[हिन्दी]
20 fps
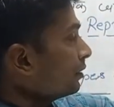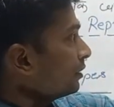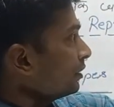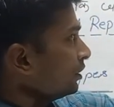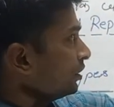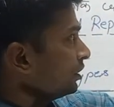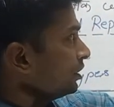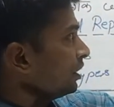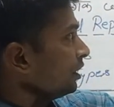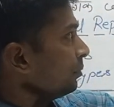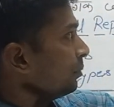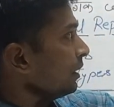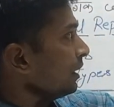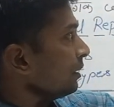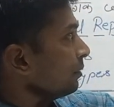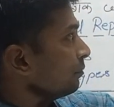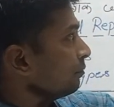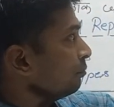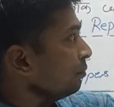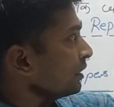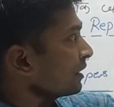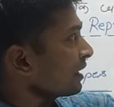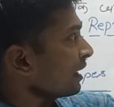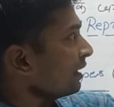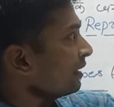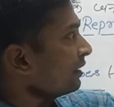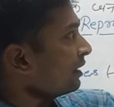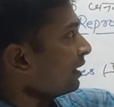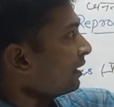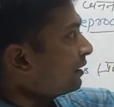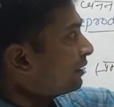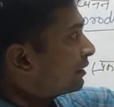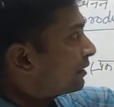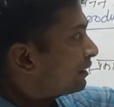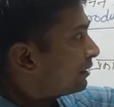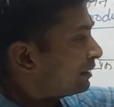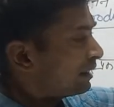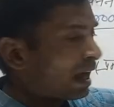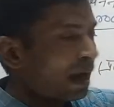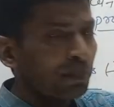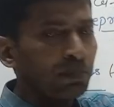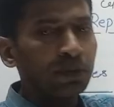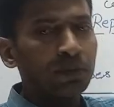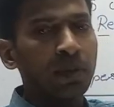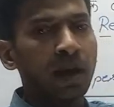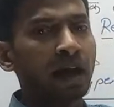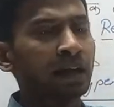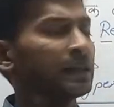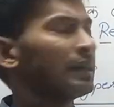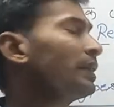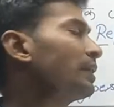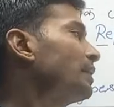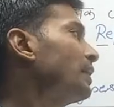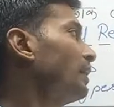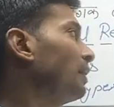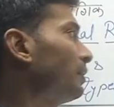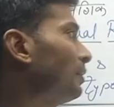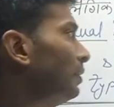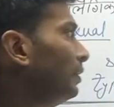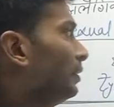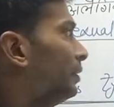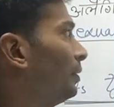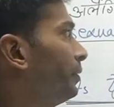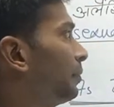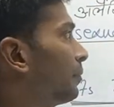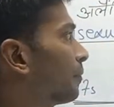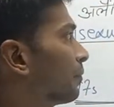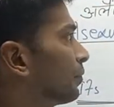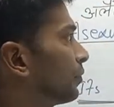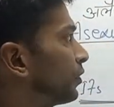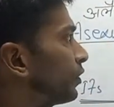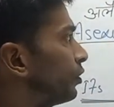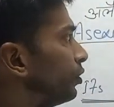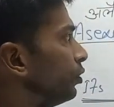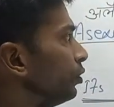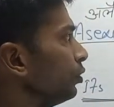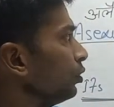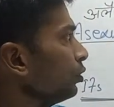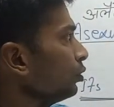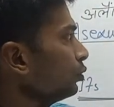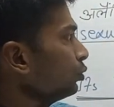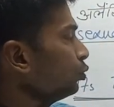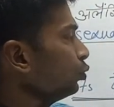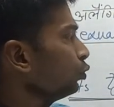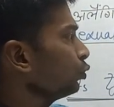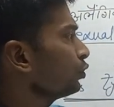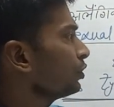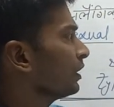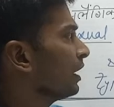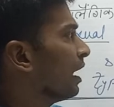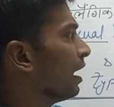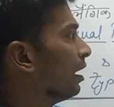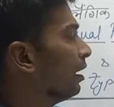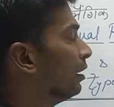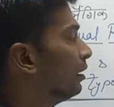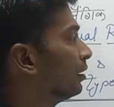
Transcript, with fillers: हिंदी में विखंडन या विभाजन कहते हैं दूसरा